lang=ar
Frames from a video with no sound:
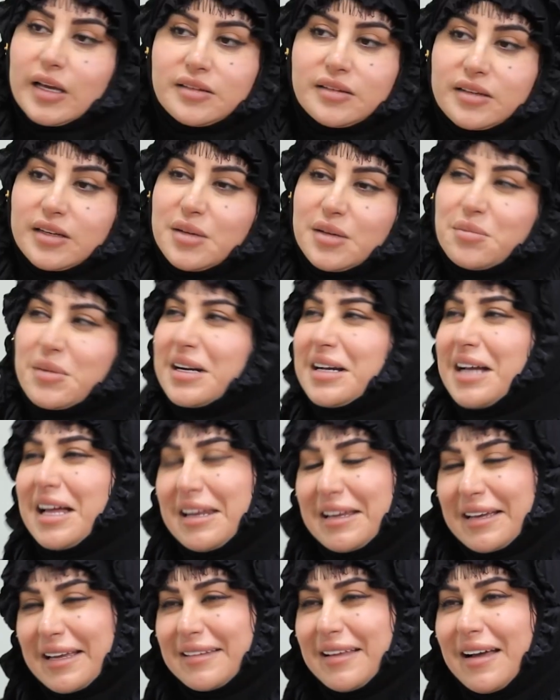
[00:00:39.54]
اي ادري
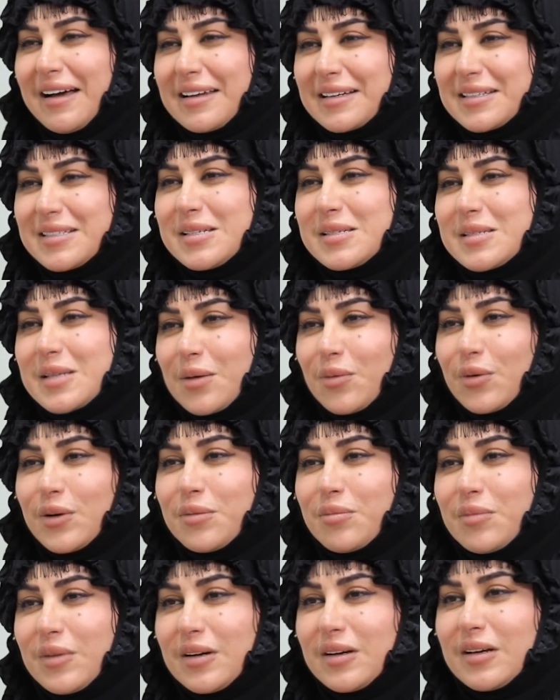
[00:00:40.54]
على قد حالك شو تسوي؟
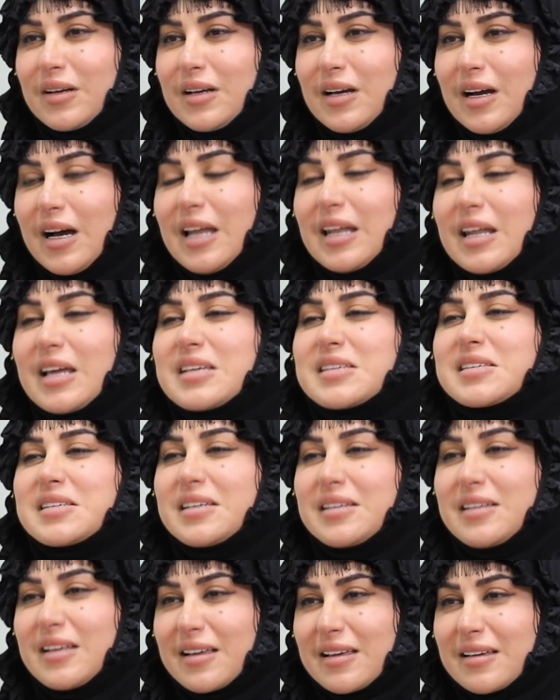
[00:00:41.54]
الله
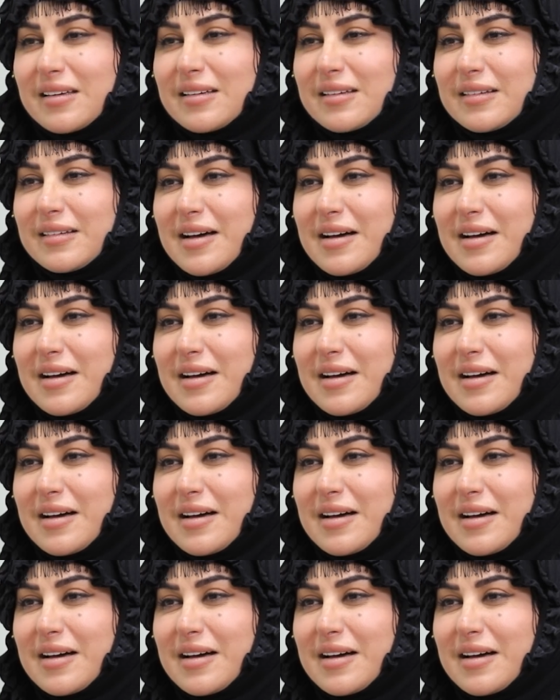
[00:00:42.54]
يزيدك